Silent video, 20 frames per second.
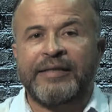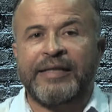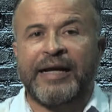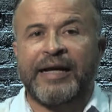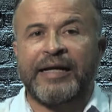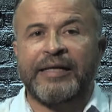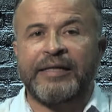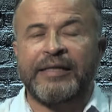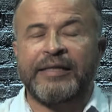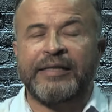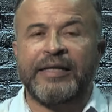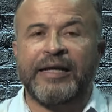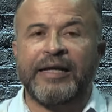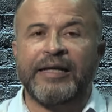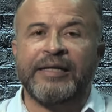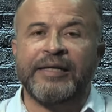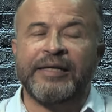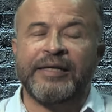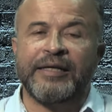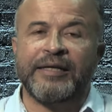تقاليدنا
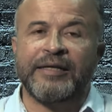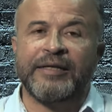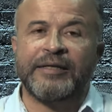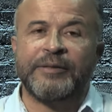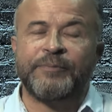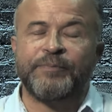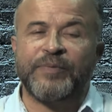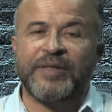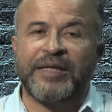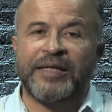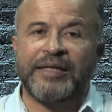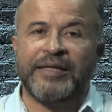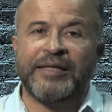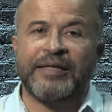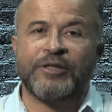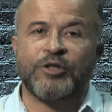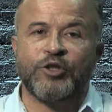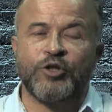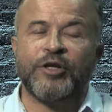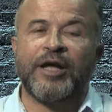
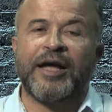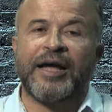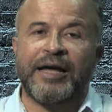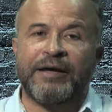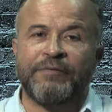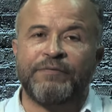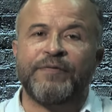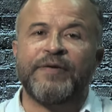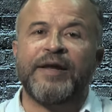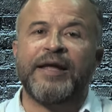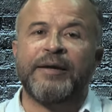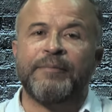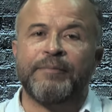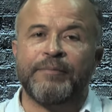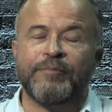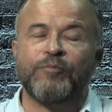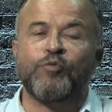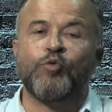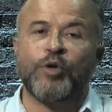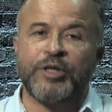لصنع افلام
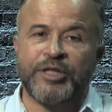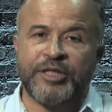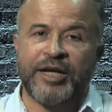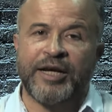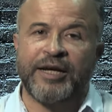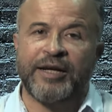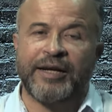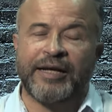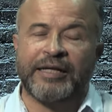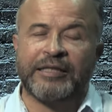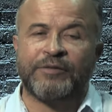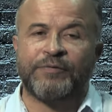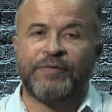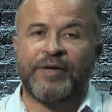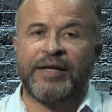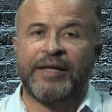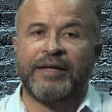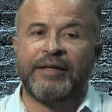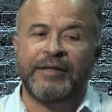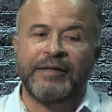موجهه
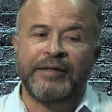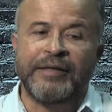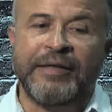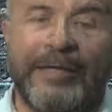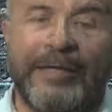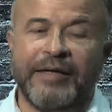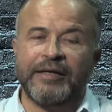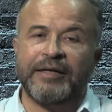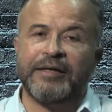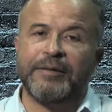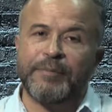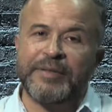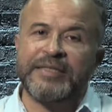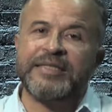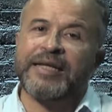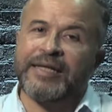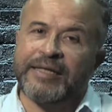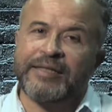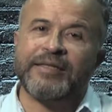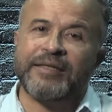للاطفال آه، ما
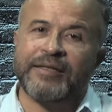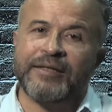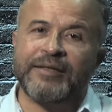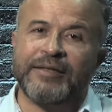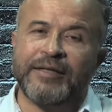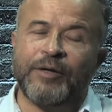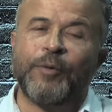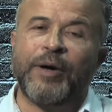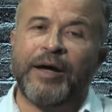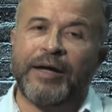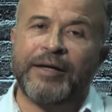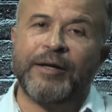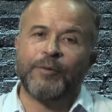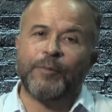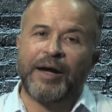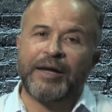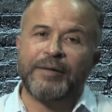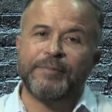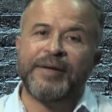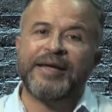زلت نوع
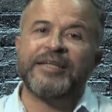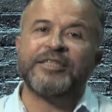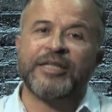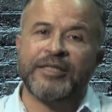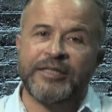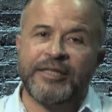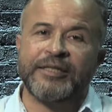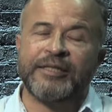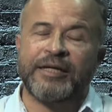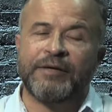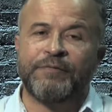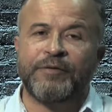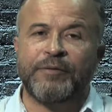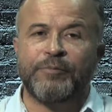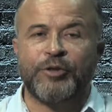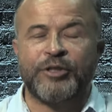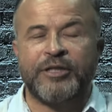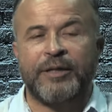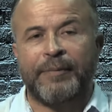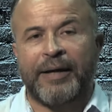نوعا ما جديده في
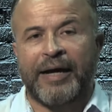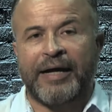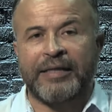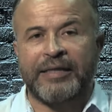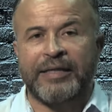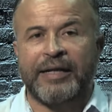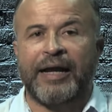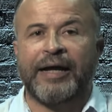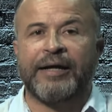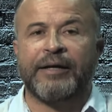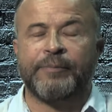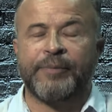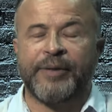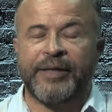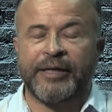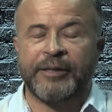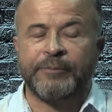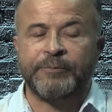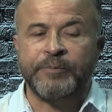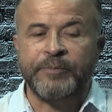مجتمعاتنا
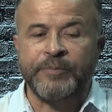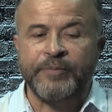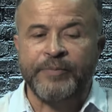العربيه